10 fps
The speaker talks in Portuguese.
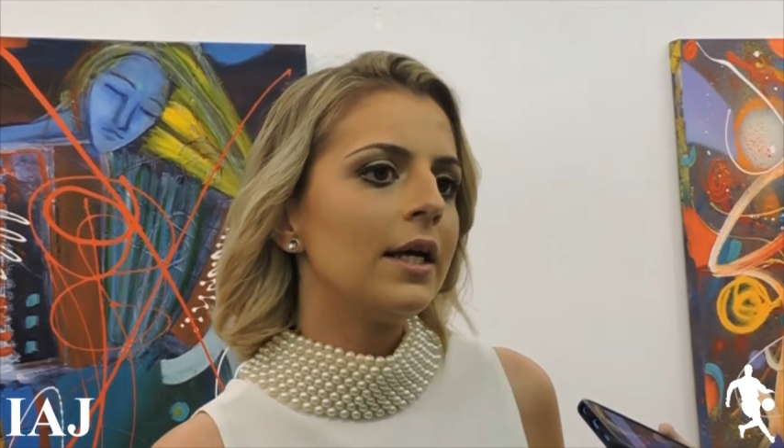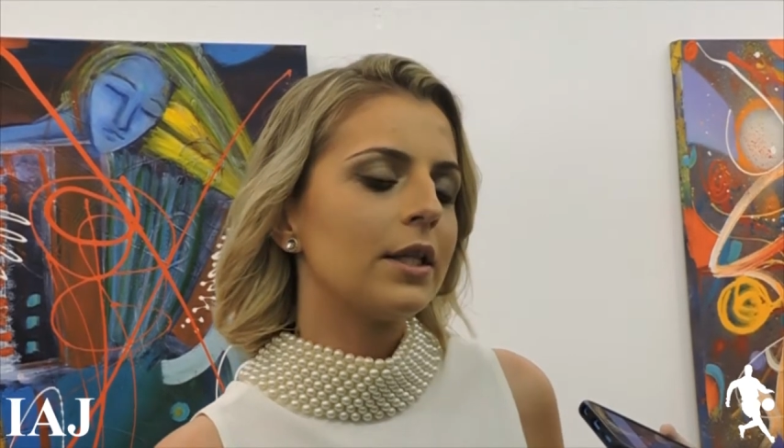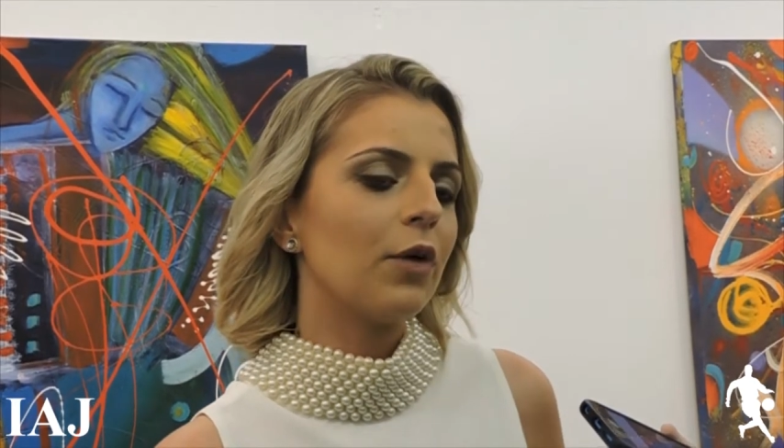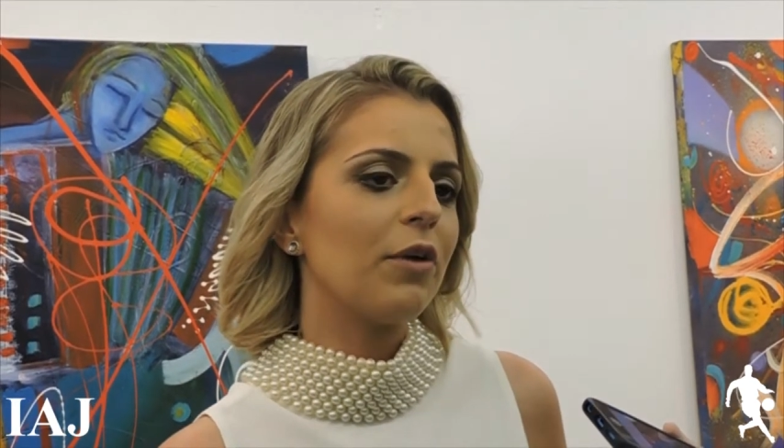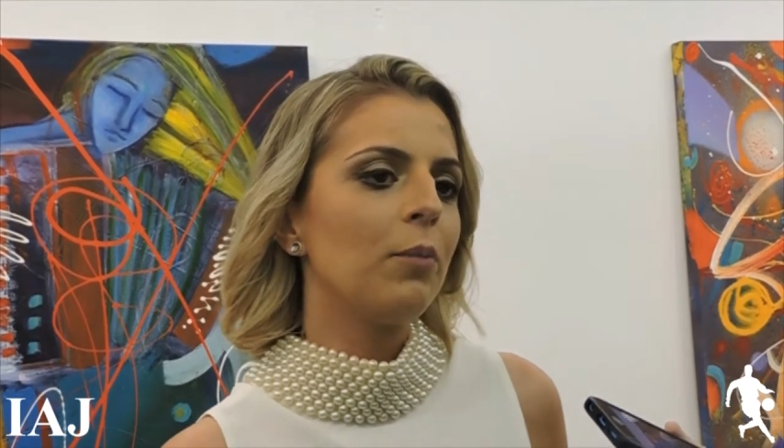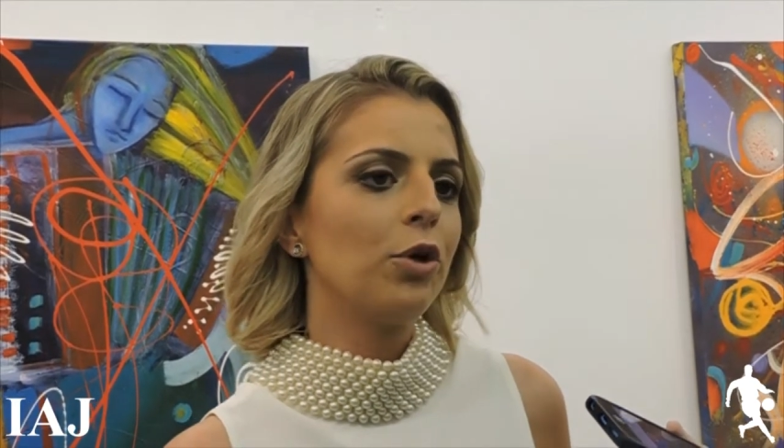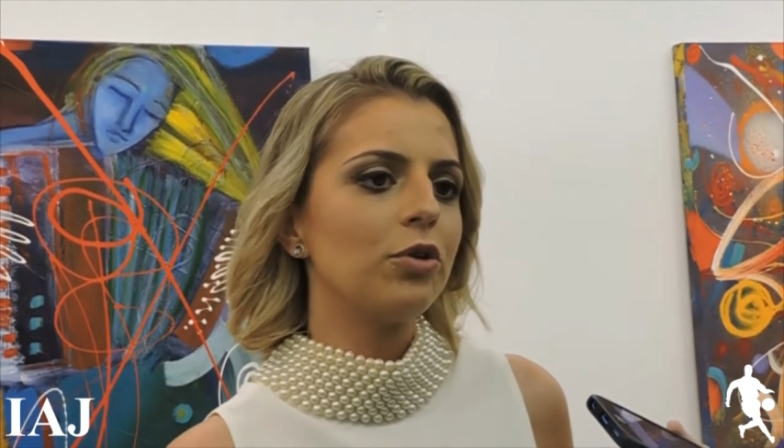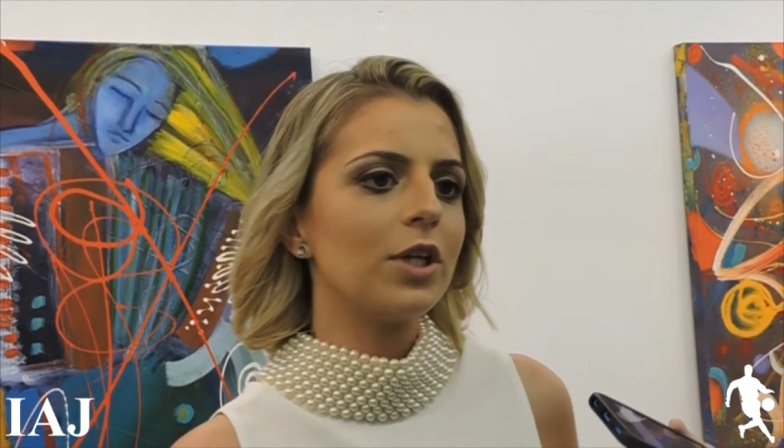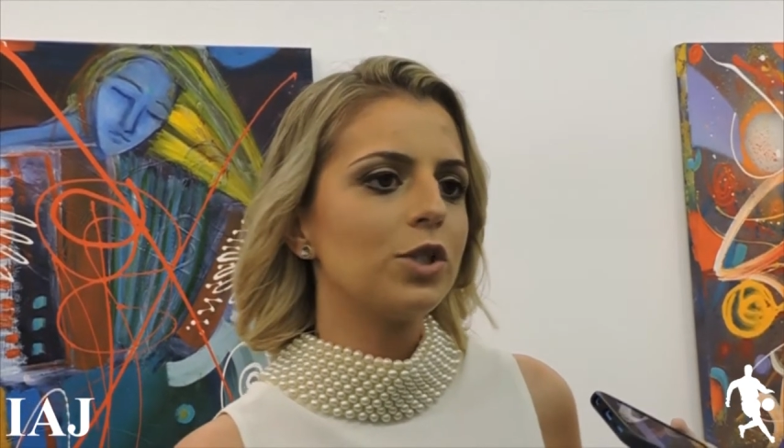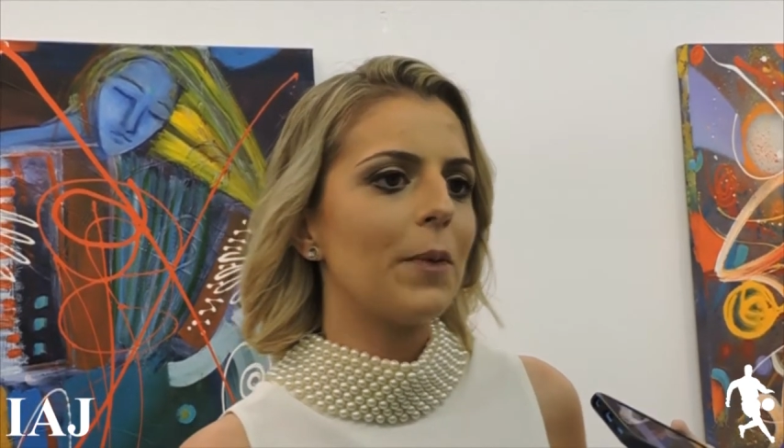Então vem
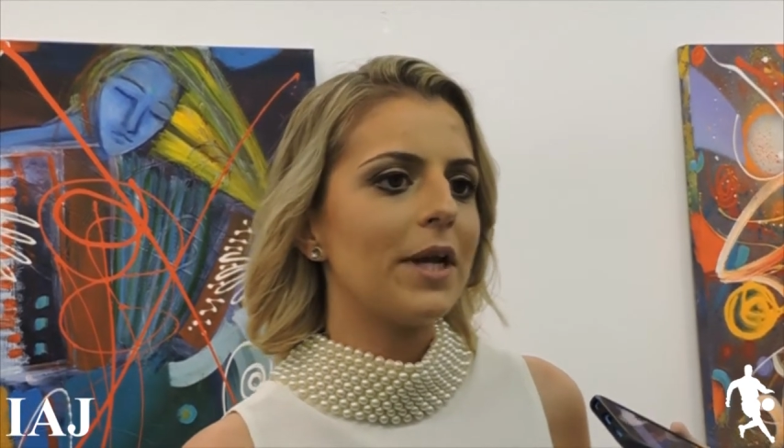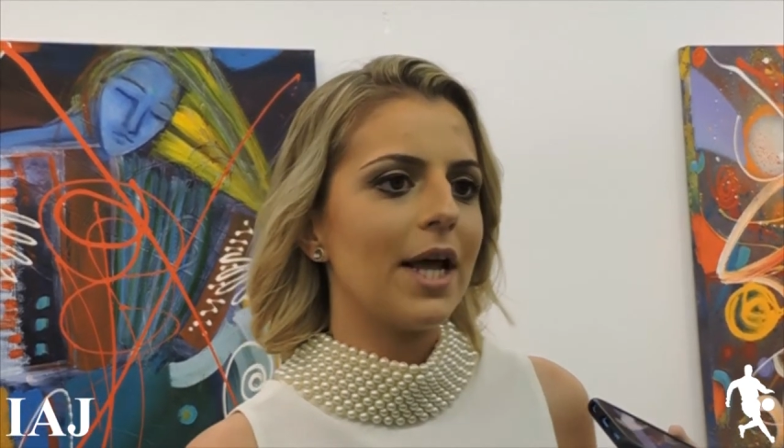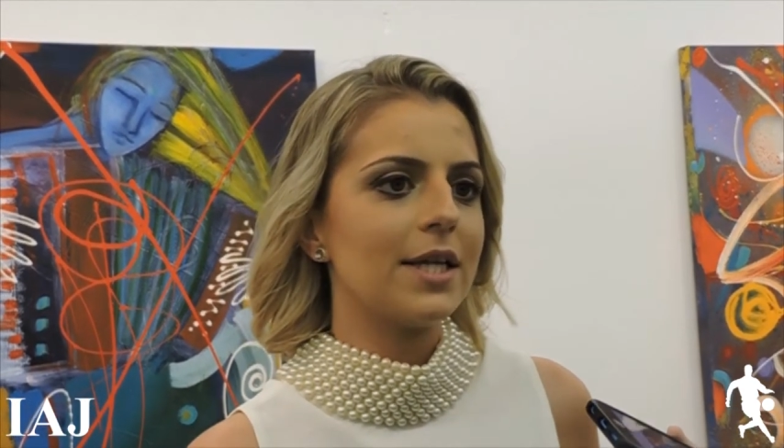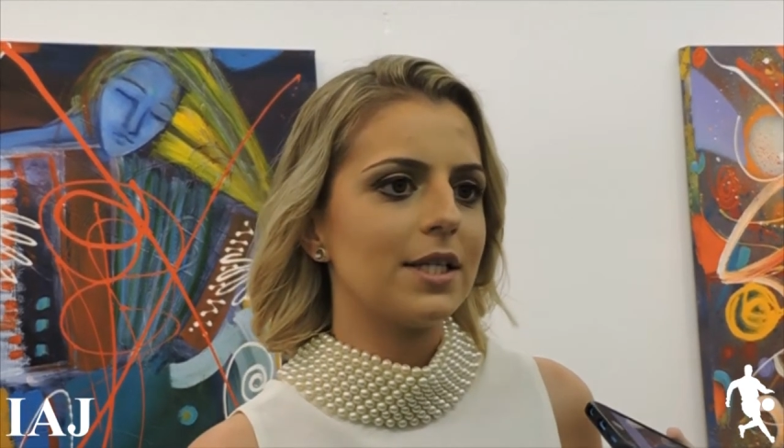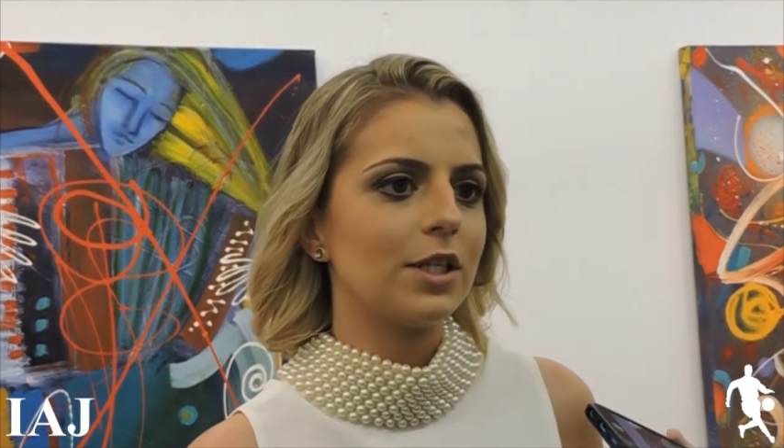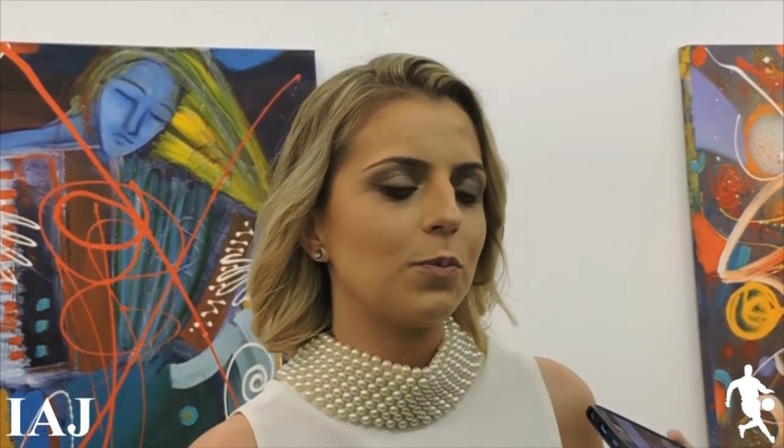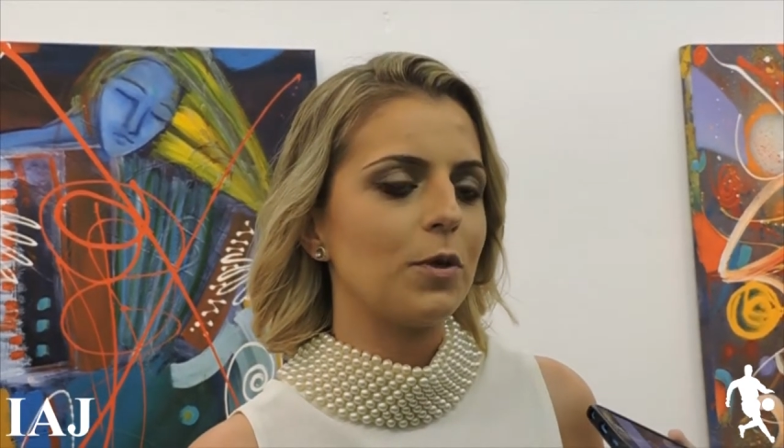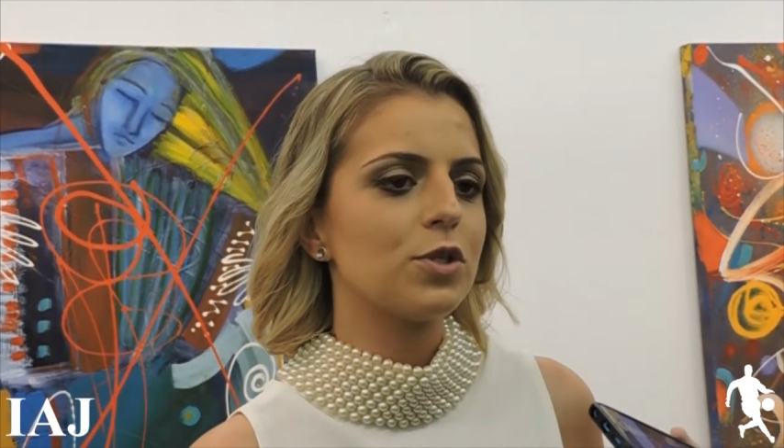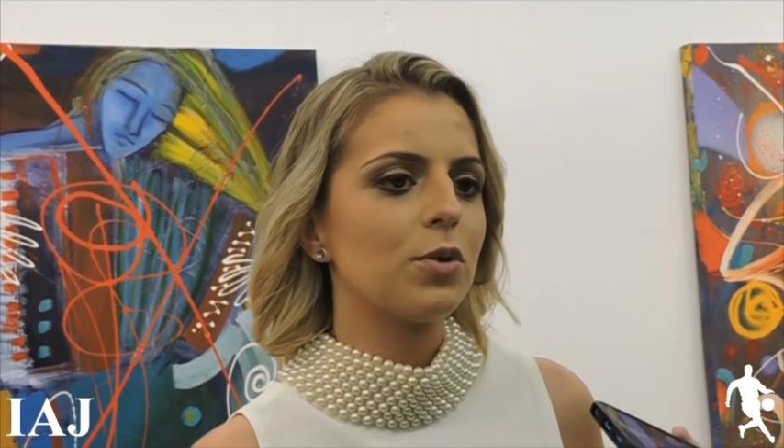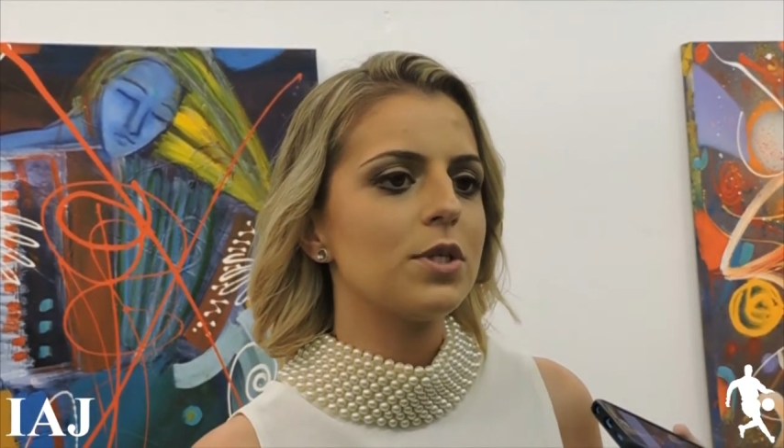muito das experiência das
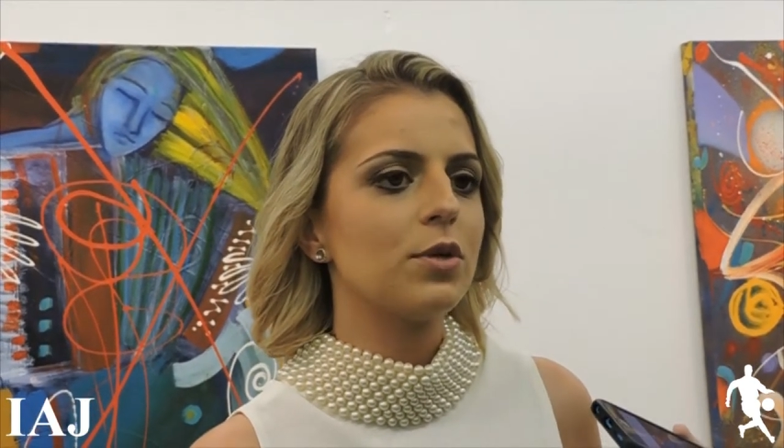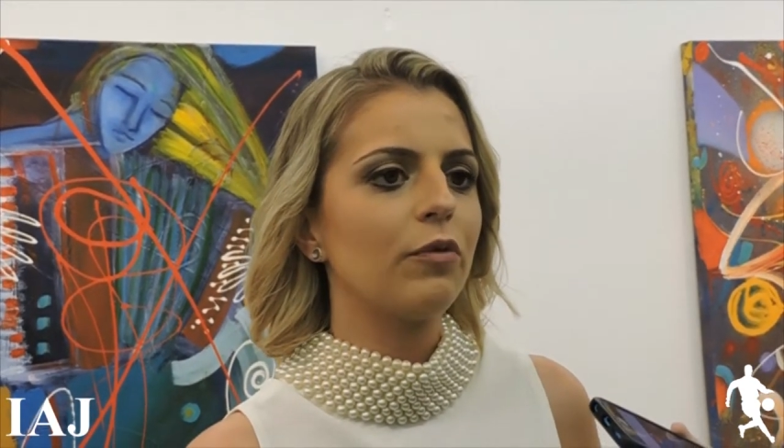pessoas e